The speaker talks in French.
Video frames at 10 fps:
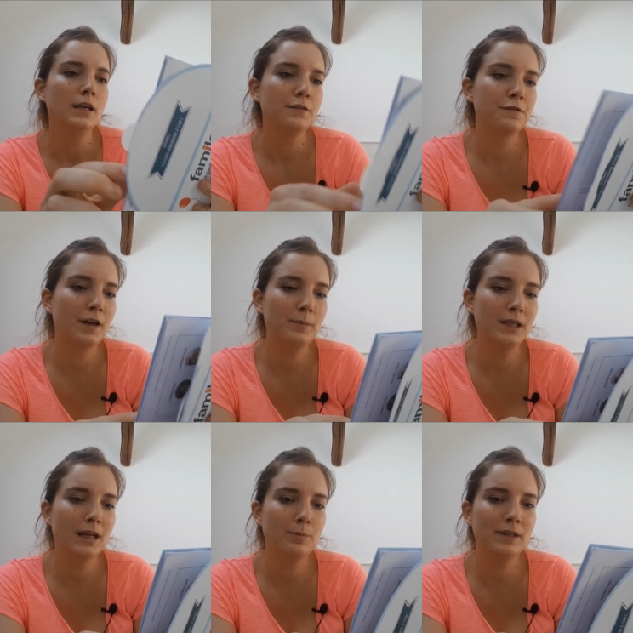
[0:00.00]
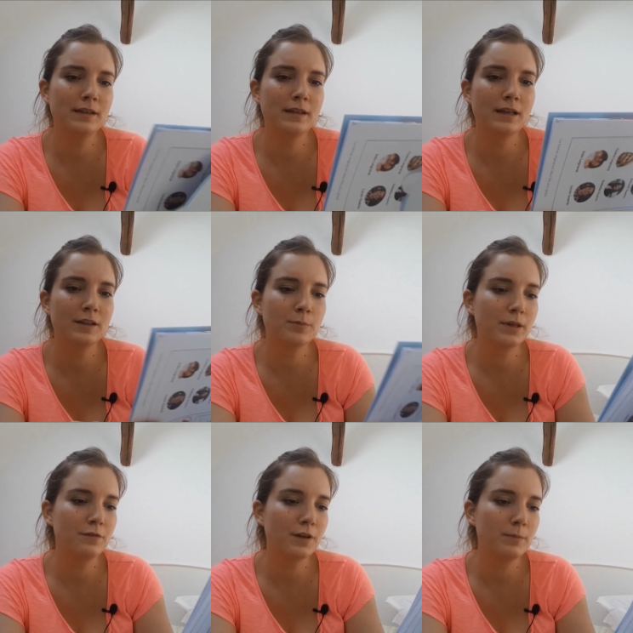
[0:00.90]
Famille, l'appli qui a
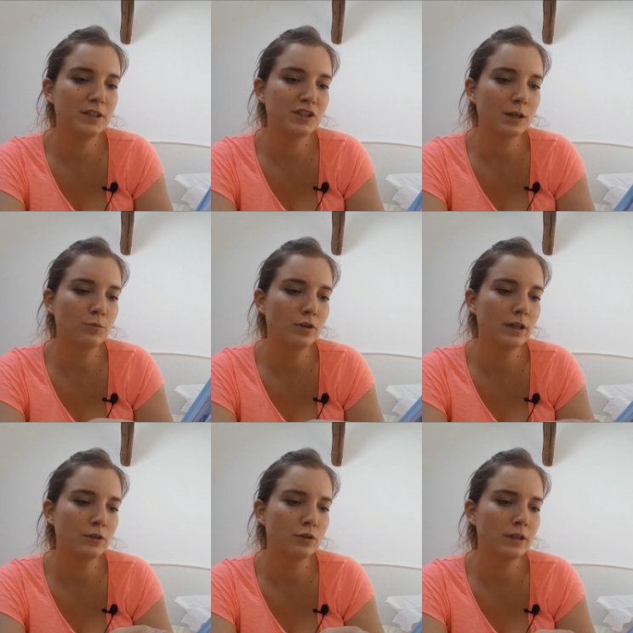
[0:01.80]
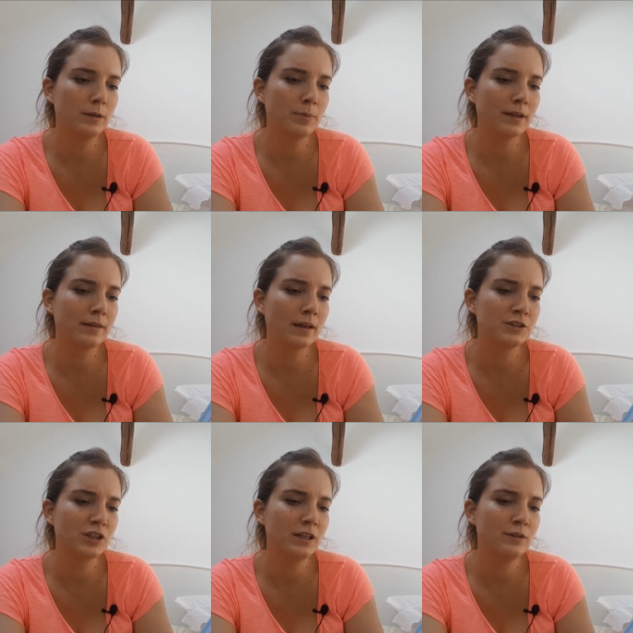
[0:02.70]
l'esprit de famille. Chaque mois, en quelques clics,
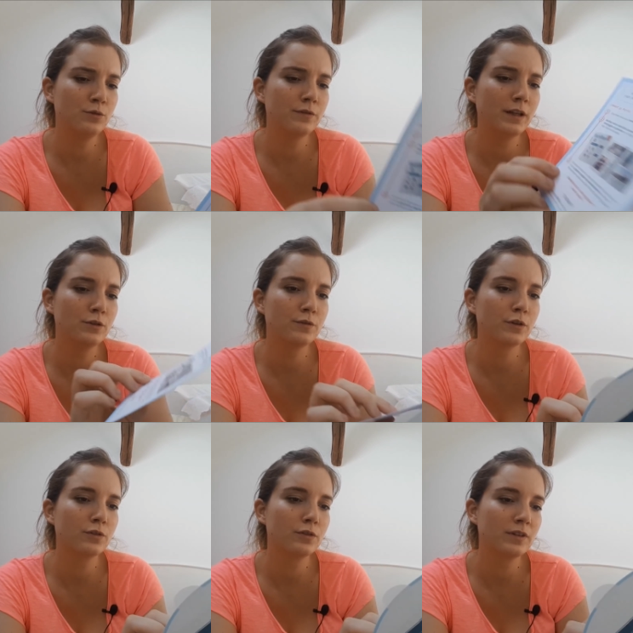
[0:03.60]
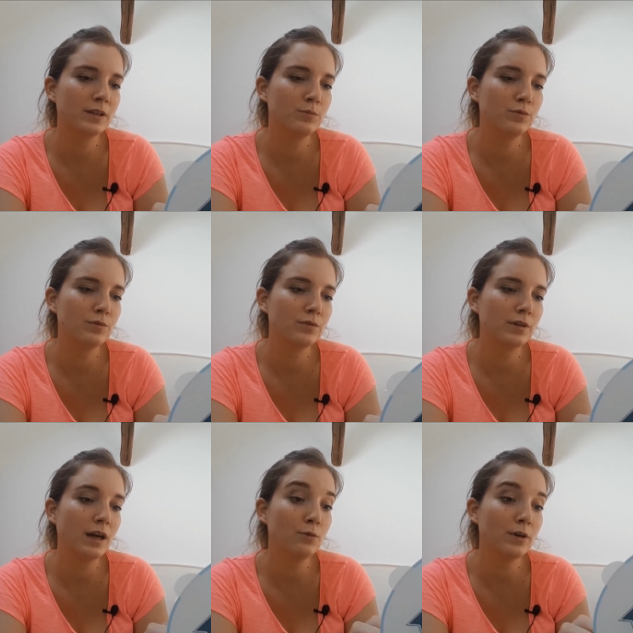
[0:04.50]
partagez les nouvelles de votre tribu.
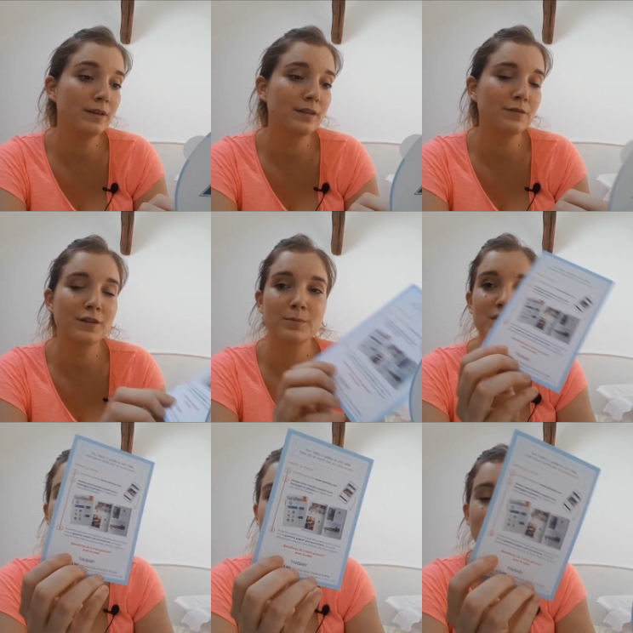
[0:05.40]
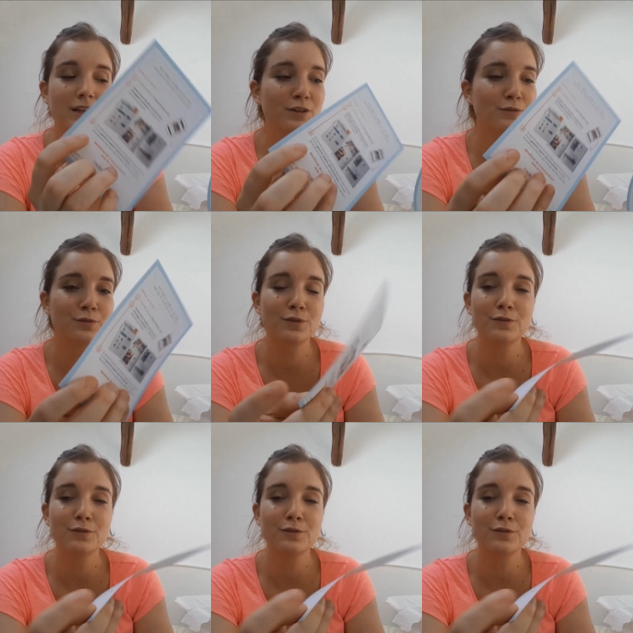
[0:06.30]
Ah ouais, ça fait un petit journal que vous